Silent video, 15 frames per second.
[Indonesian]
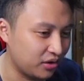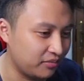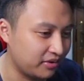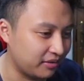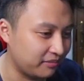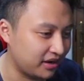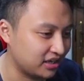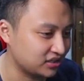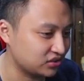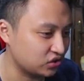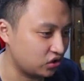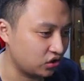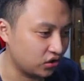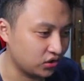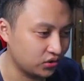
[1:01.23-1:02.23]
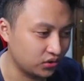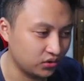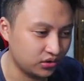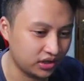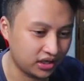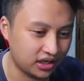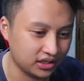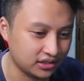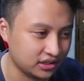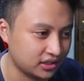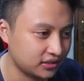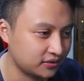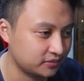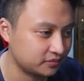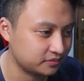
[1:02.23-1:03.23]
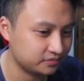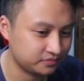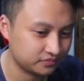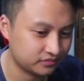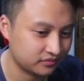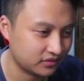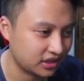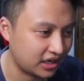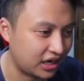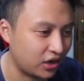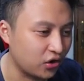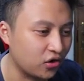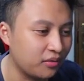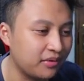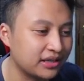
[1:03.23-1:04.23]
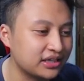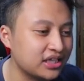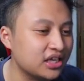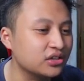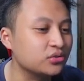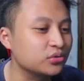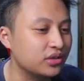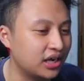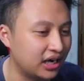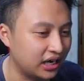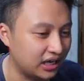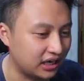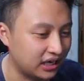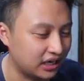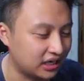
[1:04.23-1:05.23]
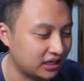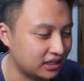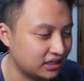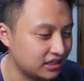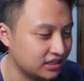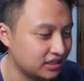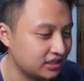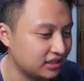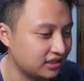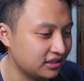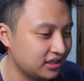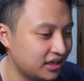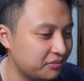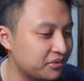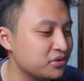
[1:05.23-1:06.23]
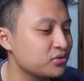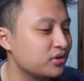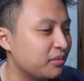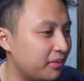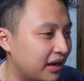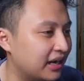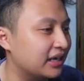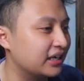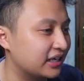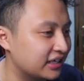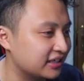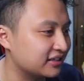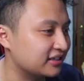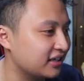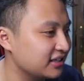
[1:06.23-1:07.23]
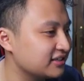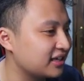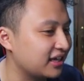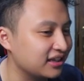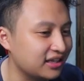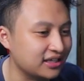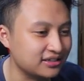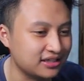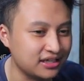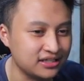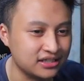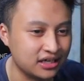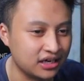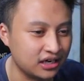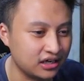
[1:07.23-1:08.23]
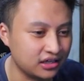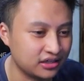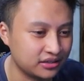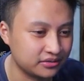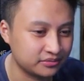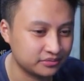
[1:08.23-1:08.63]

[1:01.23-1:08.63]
gue bermain solo dulu ya guys ya. Kalau gue mati ya sudahlah. Namanya juga main, saya santai saja.